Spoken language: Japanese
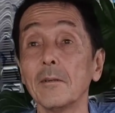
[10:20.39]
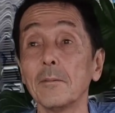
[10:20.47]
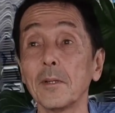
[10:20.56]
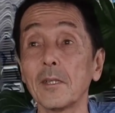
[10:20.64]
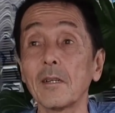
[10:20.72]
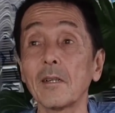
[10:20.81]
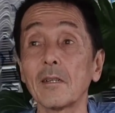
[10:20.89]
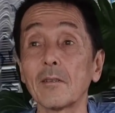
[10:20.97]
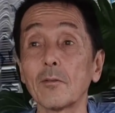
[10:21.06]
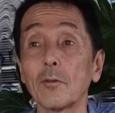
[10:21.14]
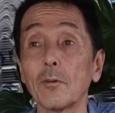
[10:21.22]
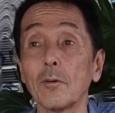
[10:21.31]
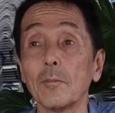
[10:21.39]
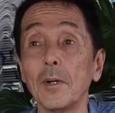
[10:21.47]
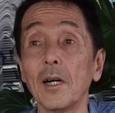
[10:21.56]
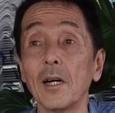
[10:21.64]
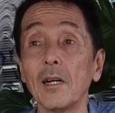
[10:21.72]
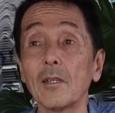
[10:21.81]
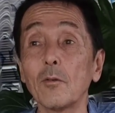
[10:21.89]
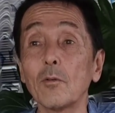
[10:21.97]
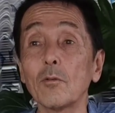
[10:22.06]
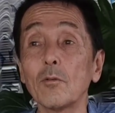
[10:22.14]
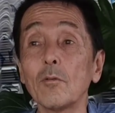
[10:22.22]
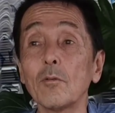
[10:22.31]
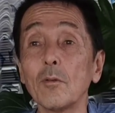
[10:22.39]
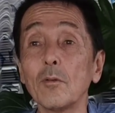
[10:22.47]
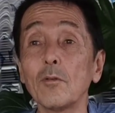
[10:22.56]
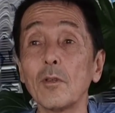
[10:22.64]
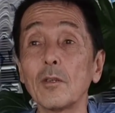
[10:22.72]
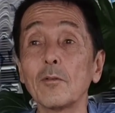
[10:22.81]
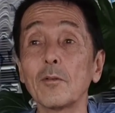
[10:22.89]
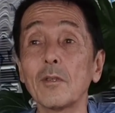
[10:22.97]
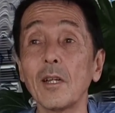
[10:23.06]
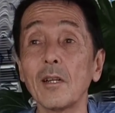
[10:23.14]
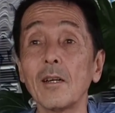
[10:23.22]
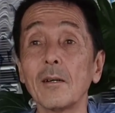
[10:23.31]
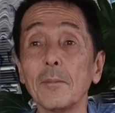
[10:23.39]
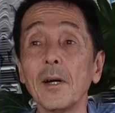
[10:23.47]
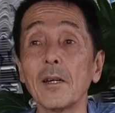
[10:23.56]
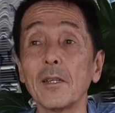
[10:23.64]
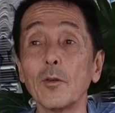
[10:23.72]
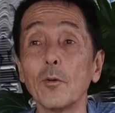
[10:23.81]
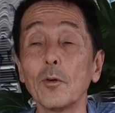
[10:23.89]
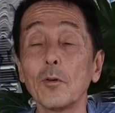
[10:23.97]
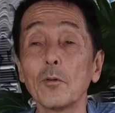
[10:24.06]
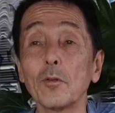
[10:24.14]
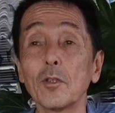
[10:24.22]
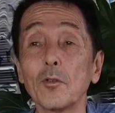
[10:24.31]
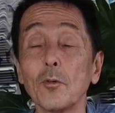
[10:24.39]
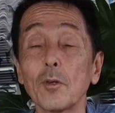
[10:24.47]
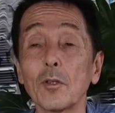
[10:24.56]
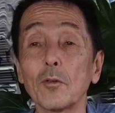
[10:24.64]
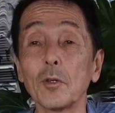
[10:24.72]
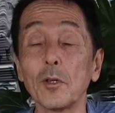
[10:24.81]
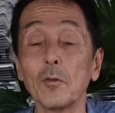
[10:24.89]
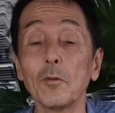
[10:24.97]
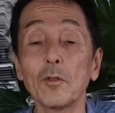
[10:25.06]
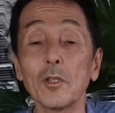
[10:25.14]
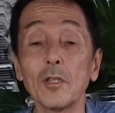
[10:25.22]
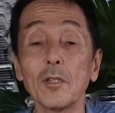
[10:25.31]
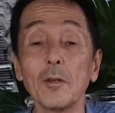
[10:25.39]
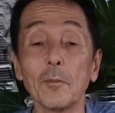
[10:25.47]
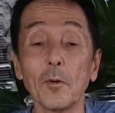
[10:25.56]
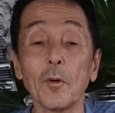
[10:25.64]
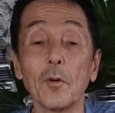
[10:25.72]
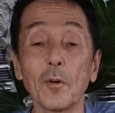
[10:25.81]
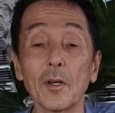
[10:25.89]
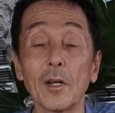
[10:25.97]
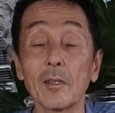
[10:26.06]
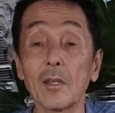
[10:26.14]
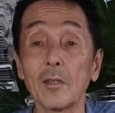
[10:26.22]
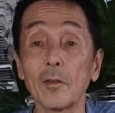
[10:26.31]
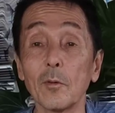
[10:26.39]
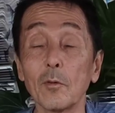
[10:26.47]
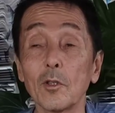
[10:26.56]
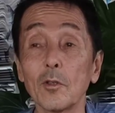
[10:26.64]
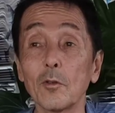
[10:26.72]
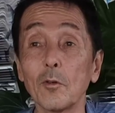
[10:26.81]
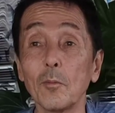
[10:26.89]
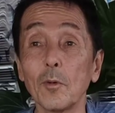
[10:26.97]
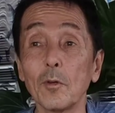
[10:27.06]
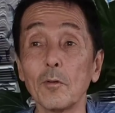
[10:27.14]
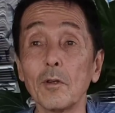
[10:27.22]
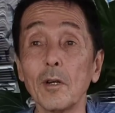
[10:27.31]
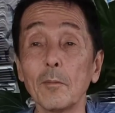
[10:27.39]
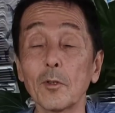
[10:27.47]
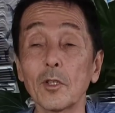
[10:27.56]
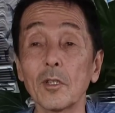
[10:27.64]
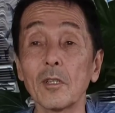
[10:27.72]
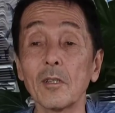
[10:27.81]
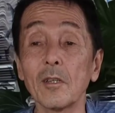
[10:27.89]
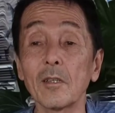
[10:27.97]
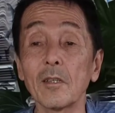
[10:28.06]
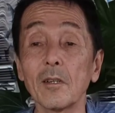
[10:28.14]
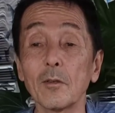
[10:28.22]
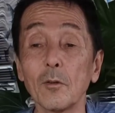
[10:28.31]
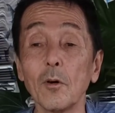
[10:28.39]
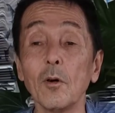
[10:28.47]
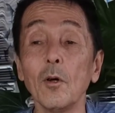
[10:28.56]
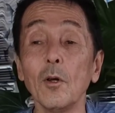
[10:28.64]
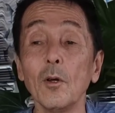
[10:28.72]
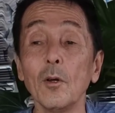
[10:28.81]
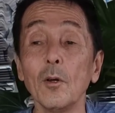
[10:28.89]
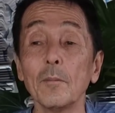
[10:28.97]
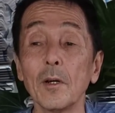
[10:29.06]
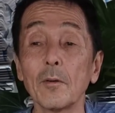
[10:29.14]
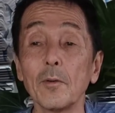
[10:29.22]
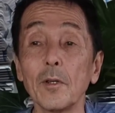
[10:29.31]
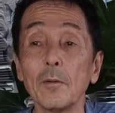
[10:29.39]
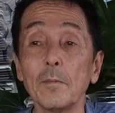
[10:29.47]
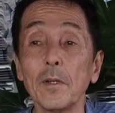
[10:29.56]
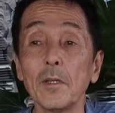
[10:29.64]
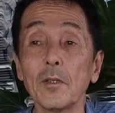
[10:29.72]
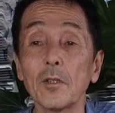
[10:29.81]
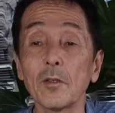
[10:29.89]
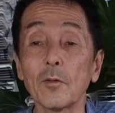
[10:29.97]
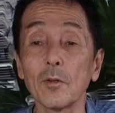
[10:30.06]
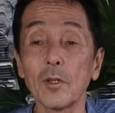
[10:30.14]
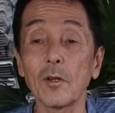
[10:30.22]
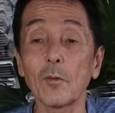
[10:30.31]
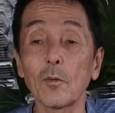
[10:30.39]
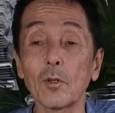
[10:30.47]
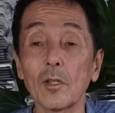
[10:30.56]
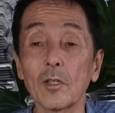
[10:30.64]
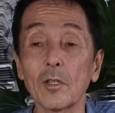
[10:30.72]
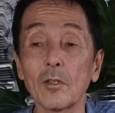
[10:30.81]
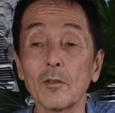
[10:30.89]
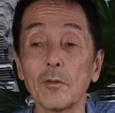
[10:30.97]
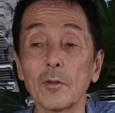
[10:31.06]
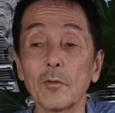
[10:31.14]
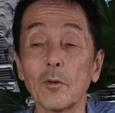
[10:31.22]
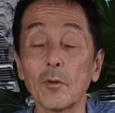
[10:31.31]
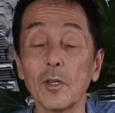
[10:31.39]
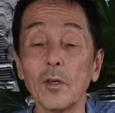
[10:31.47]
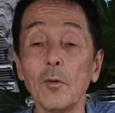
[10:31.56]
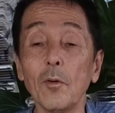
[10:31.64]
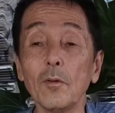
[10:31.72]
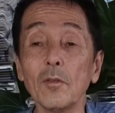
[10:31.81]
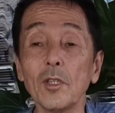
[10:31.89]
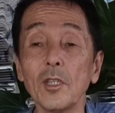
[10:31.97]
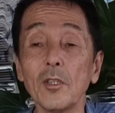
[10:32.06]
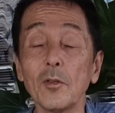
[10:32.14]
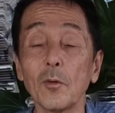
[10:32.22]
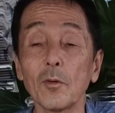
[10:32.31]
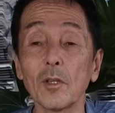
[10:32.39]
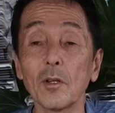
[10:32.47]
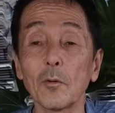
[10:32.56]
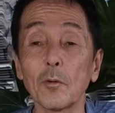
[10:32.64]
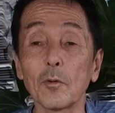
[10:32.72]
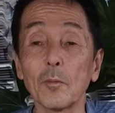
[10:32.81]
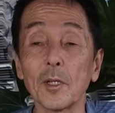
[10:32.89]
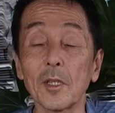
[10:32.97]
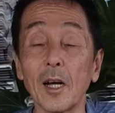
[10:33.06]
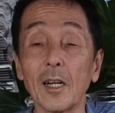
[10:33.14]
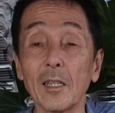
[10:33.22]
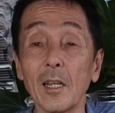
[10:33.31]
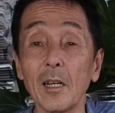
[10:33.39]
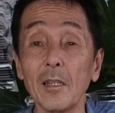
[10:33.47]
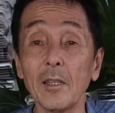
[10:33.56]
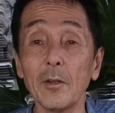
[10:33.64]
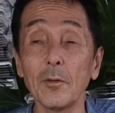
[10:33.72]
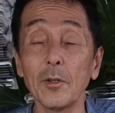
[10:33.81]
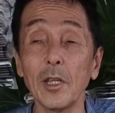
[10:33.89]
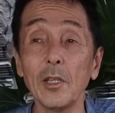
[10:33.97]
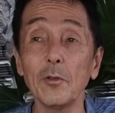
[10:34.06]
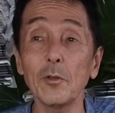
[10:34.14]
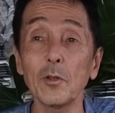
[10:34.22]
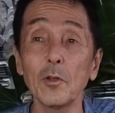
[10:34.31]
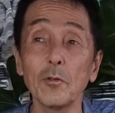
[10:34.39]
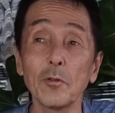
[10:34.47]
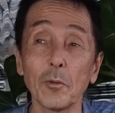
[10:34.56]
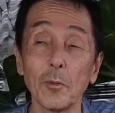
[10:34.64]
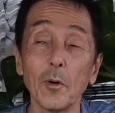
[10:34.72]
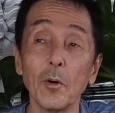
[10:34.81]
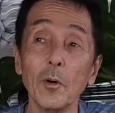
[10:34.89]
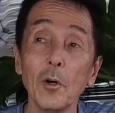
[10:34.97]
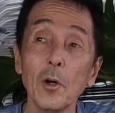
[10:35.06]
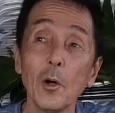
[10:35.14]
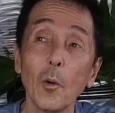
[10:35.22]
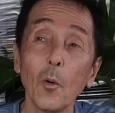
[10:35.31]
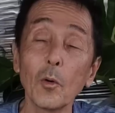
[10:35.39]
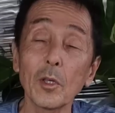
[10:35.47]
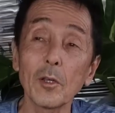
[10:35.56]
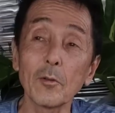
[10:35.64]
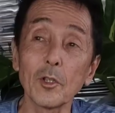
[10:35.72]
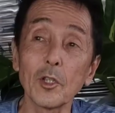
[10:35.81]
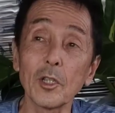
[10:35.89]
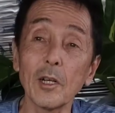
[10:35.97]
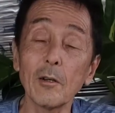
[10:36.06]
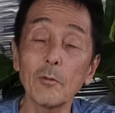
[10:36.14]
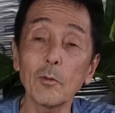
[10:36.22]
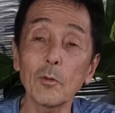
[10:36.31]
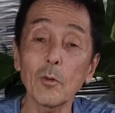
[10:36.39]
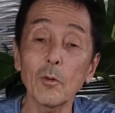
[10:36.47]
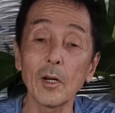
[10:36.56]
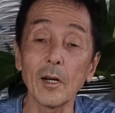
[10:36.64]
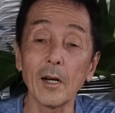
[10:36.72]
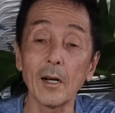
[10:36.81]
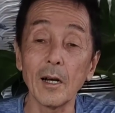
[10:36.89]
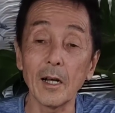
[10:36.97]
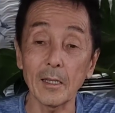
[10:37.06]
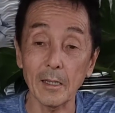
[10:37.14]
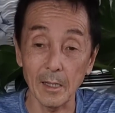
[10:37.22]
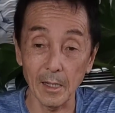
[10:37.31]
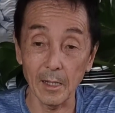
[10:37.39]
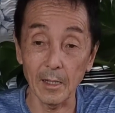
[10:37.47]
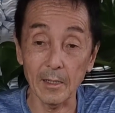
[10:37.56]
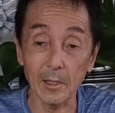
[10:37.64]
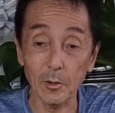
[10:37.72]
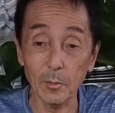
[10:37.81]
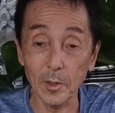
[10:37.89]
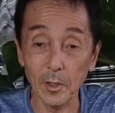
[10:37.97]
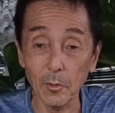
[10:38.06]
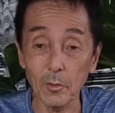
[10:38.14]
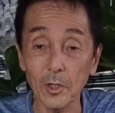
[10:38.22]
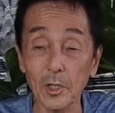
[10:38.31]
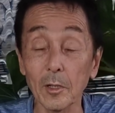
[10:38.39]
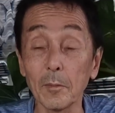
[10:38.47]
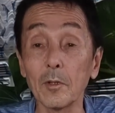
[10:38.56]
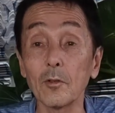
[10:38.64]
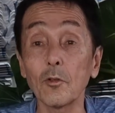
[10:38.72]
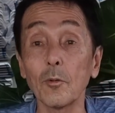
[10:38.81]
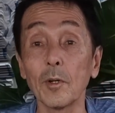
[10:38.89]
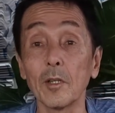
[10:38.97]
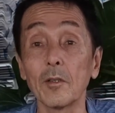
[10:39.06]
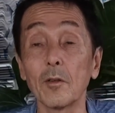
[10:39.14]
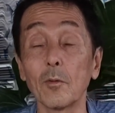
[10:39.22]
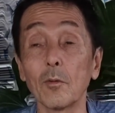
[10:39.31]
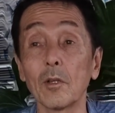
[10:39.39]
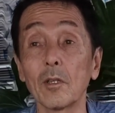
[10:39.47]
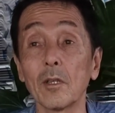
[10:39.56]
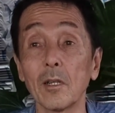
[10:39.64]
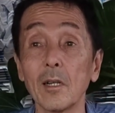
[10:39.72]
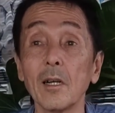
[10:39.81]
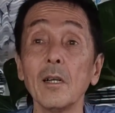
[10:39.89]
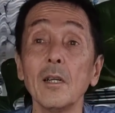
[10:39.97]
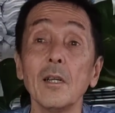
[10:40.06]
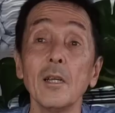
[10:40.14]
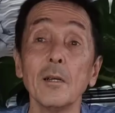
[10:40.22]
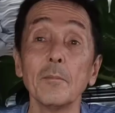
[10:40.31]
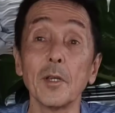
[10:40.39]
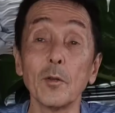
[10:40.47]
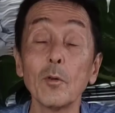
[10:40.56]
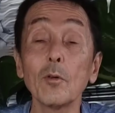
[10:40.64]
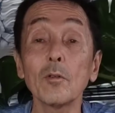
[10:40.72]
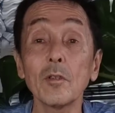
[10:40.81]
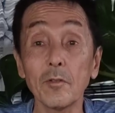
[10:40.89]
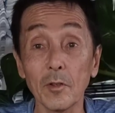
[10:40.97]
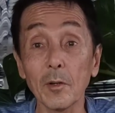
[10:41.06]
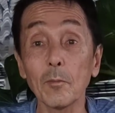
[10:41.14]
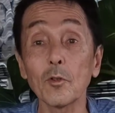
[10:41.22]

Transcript: まあだからその、まあハードルうんぬんって言ったら、まあいろいろでしょうけど、日本人でも簡単に応じる子もいるかもしれないけれど、まあ、フィリピン人のね、子たちっていうのは、その日本人の女の子とまた働いてる理由っていうのも大きく違うことがあって、例えば日本人で水商売やってる子だったら、まあ、いろいろですよね。